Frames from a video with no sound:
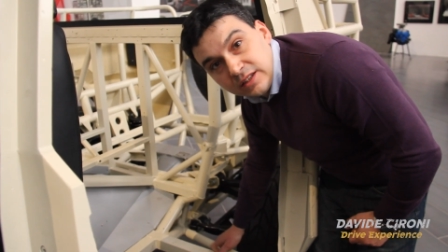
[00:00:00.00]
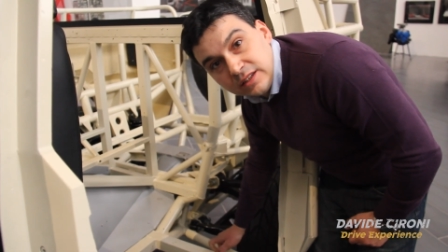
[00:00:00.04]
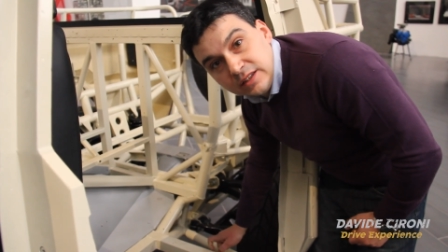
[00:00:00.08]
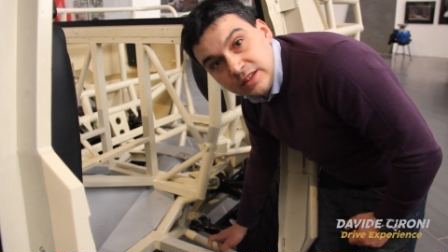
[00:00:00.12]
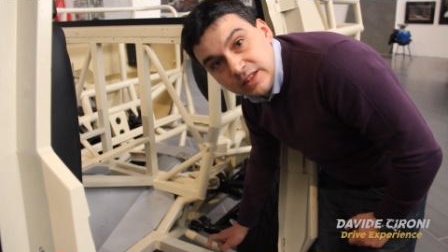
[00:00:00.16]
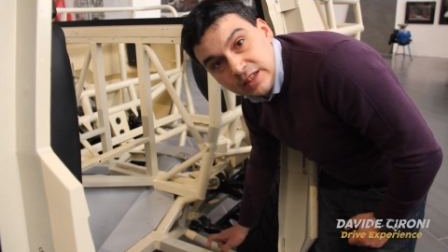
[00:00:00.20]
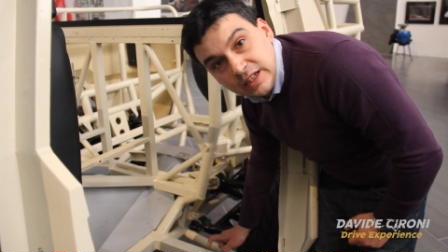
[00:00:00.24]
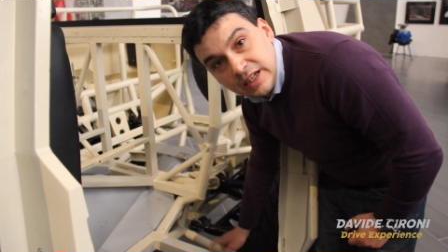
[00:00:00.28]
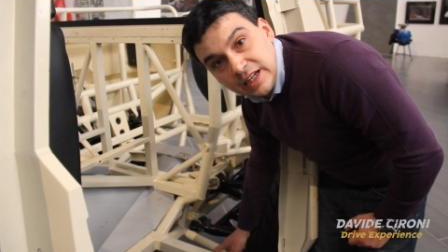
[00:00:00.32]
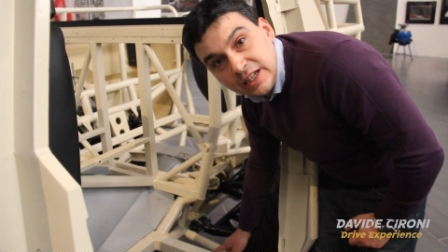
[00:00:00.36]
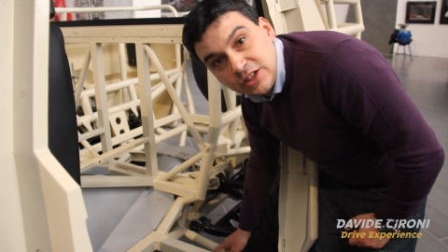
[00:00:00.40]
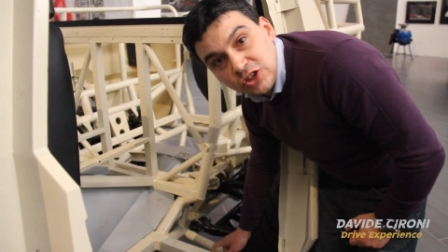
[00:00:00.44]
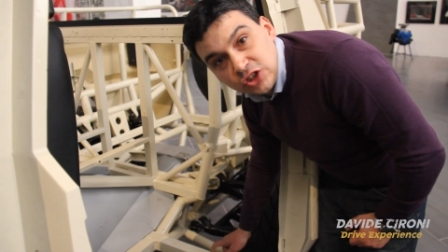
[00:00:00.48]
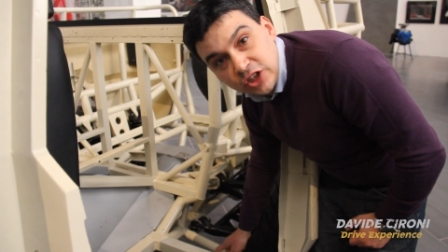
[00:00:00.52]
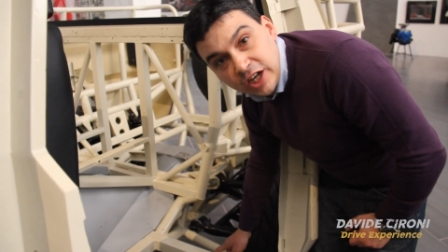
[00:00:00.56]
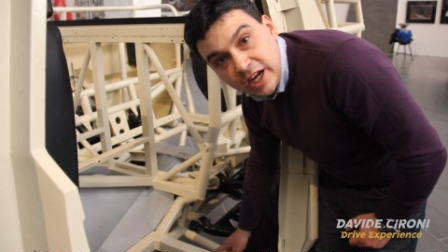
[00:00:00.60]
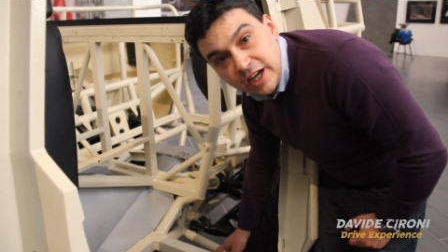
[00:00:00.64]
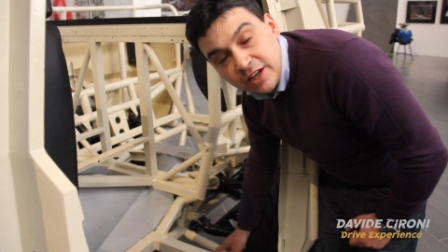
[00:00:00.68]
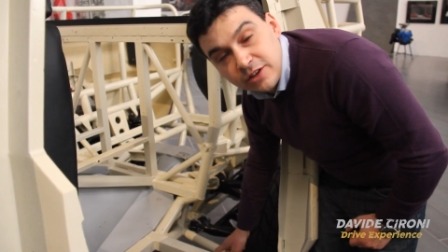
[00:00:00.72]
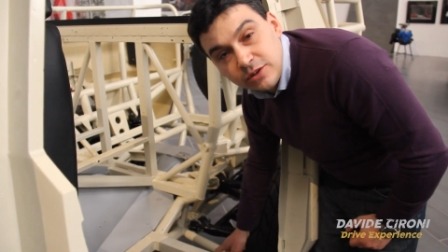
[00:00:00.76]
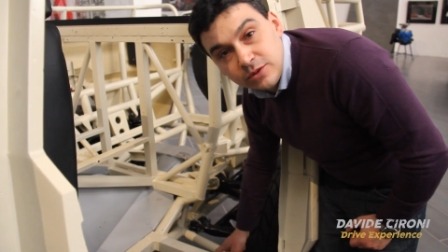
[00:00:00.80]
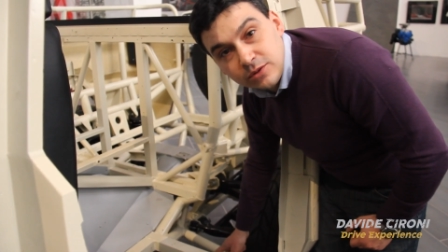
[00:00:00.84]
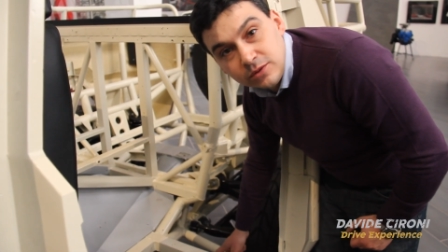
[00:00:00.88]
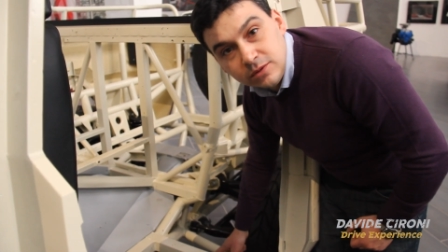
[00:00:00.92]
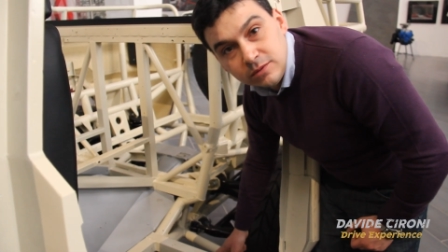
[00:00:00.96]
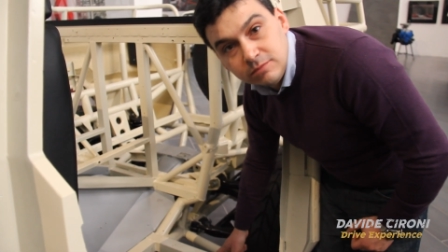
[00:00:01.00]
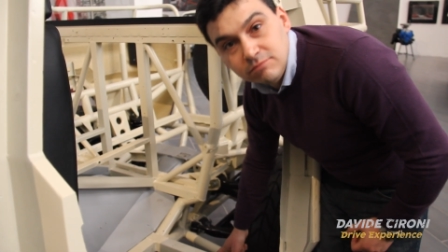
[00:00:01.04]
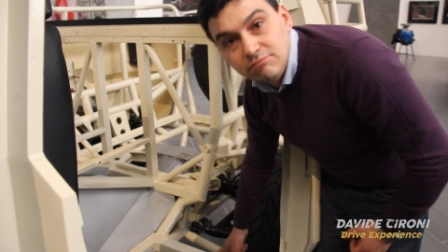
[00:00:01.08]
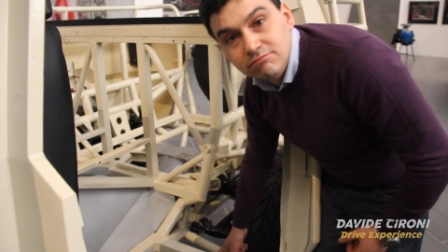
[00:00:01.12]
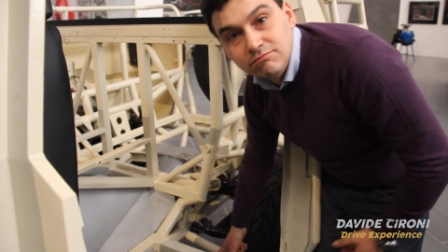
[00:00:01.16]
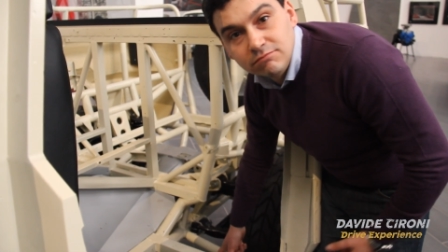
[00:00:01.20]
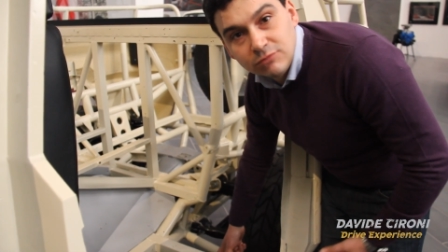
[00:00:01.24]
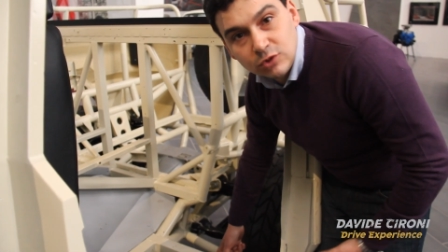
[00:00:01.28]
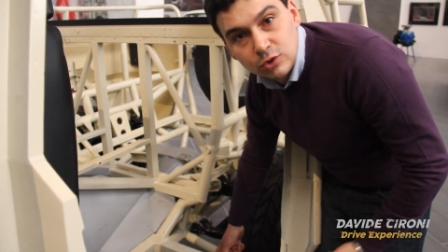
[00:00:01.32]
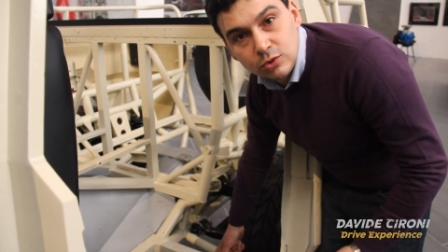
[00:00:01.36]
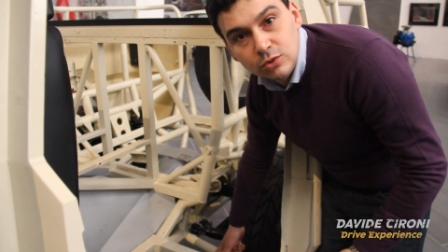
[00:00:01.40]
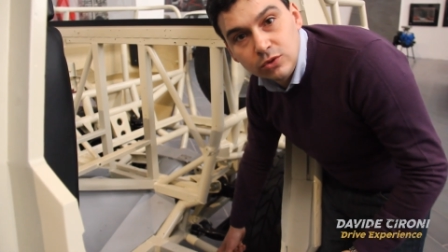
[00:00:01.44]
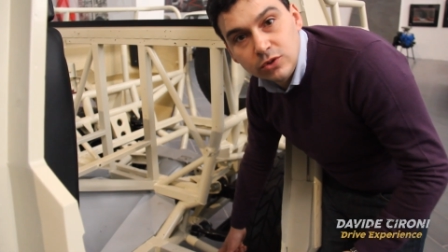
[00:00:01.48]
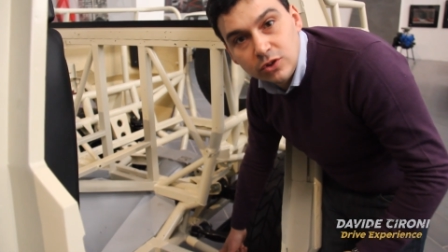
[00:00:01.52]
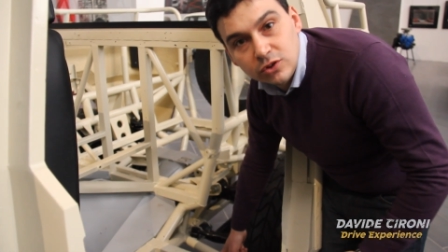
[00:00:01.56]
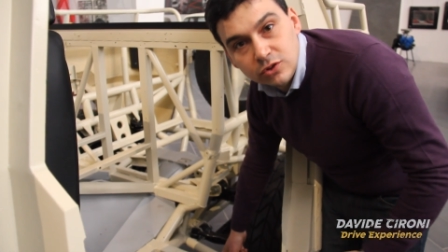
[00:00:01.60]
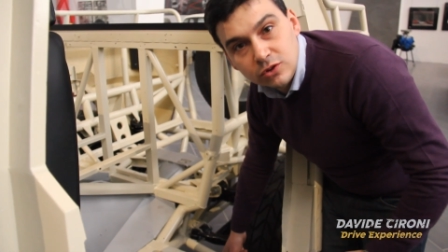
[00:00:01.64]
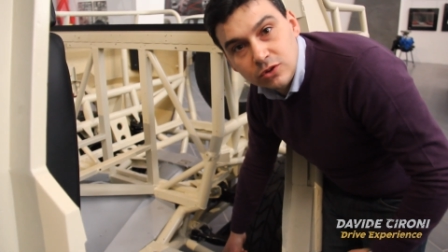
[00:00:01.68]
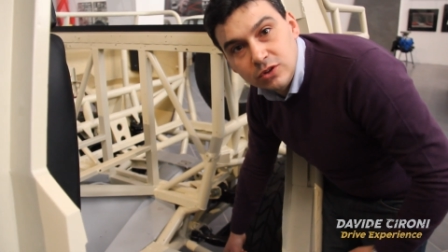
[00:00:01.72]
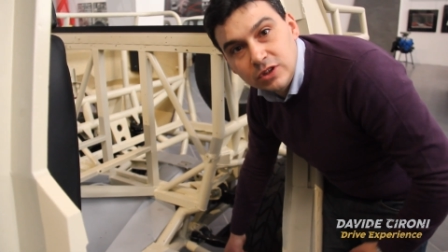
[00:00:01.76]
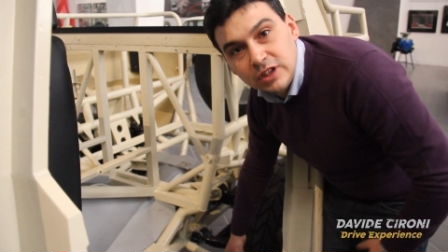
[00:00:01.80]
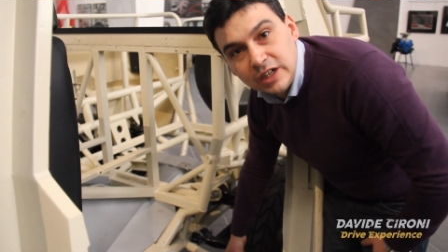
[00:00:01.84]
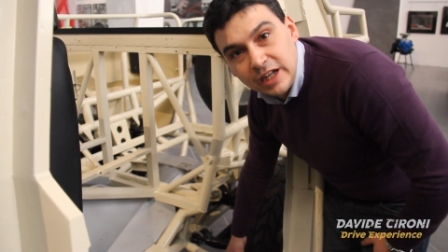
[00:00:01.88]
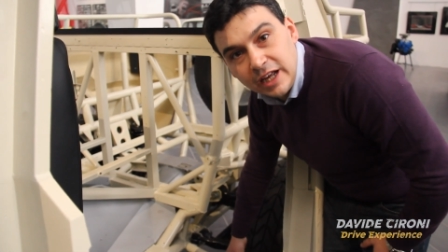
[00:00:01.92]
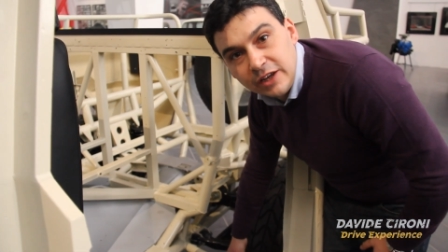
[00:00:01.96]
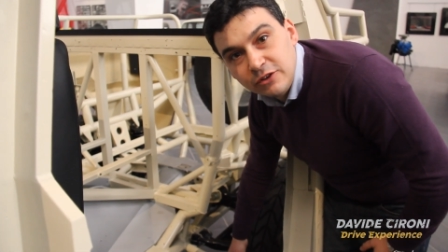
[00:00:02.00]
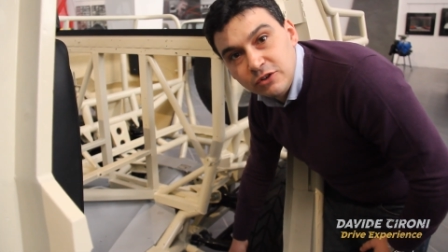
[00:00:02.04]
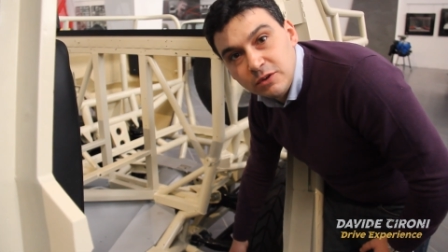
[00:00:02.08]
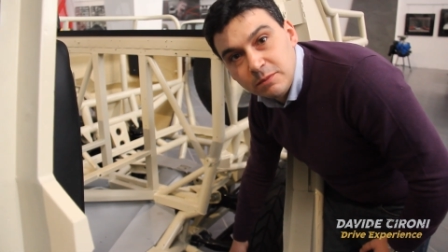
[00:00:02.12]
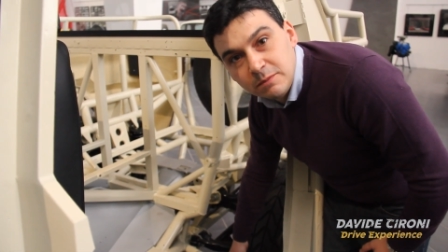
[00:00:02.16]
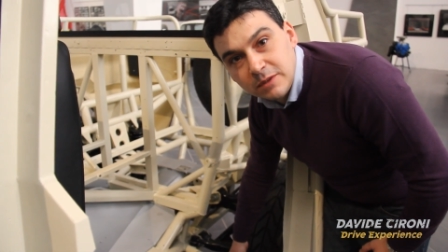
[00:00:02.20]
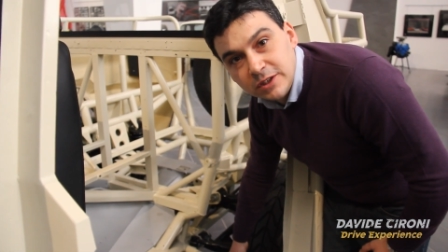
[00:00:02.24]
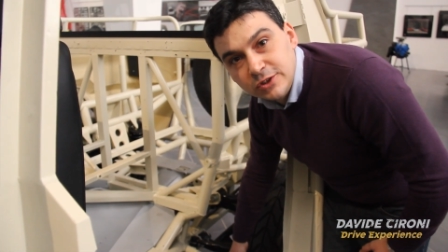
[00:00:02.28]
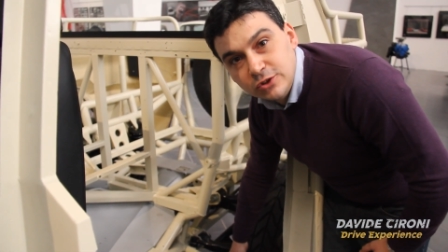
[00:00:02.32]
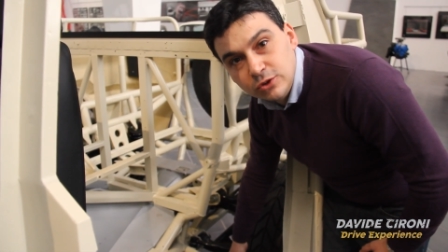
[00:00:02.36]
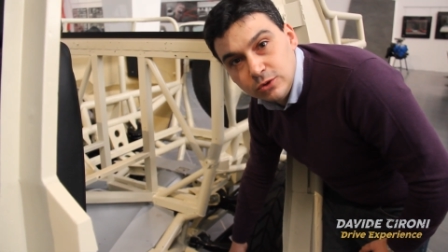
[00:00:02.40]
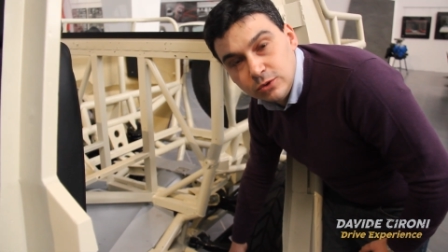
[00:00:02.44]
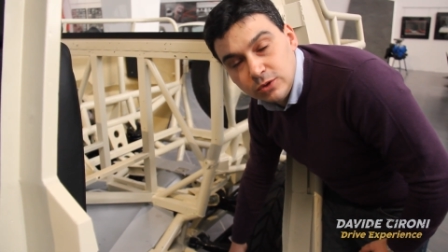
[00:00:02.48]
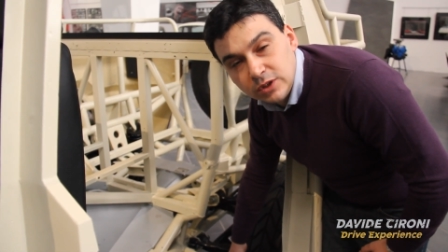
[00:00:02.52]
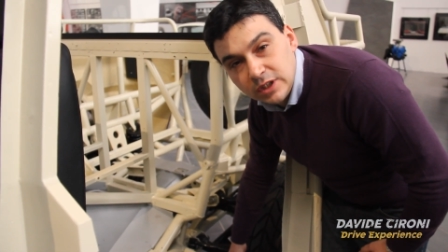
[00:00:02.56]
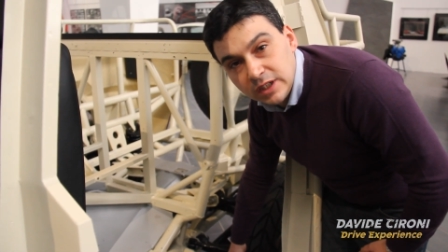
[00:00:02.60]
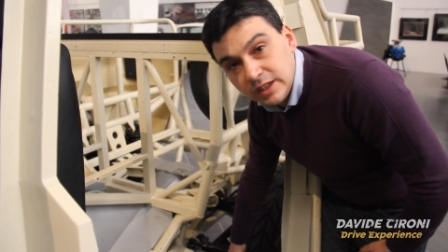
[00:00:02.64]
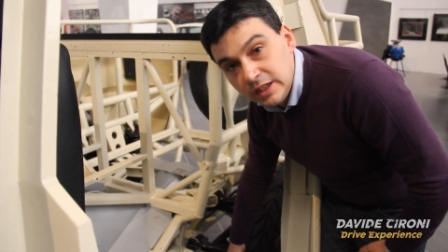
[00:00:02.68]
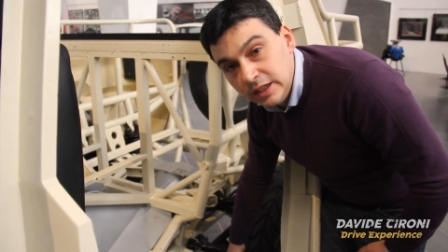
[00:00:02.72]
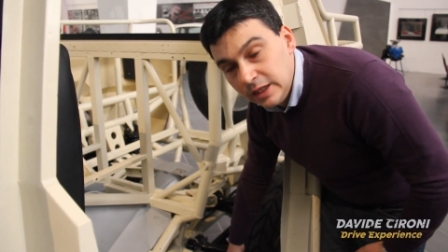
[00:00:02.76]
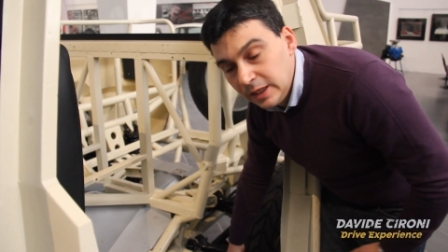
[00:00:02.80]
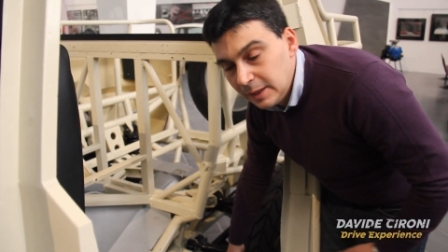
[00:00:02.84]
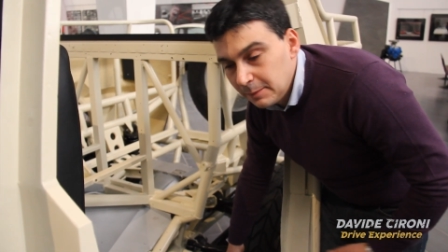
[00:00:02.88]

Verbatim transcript: dell'acciaio sul nostro telaio è maggiore,